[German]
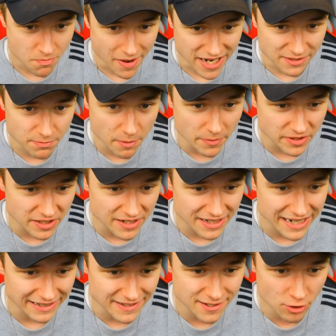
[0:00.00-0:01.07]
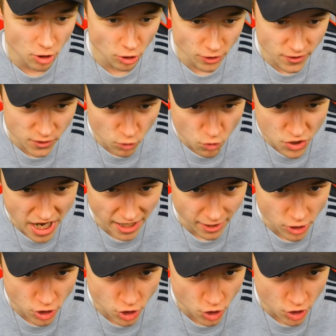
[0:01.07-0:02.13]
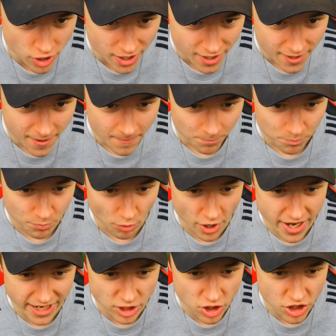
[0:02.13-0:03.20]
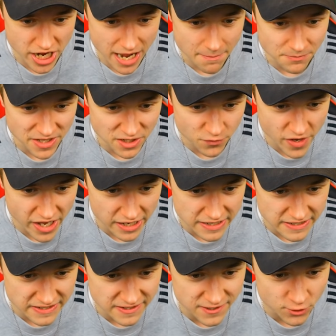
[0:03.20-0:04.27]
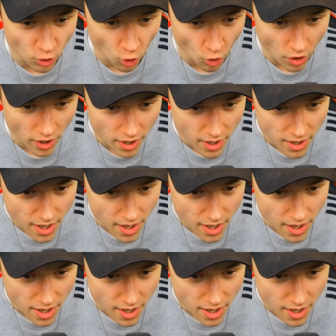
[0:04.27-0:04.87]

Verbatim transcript: Schmeiß mir bitte eine Katzenglocke zu. Dankeschön. Boah, jetzt sterben. Das wäre so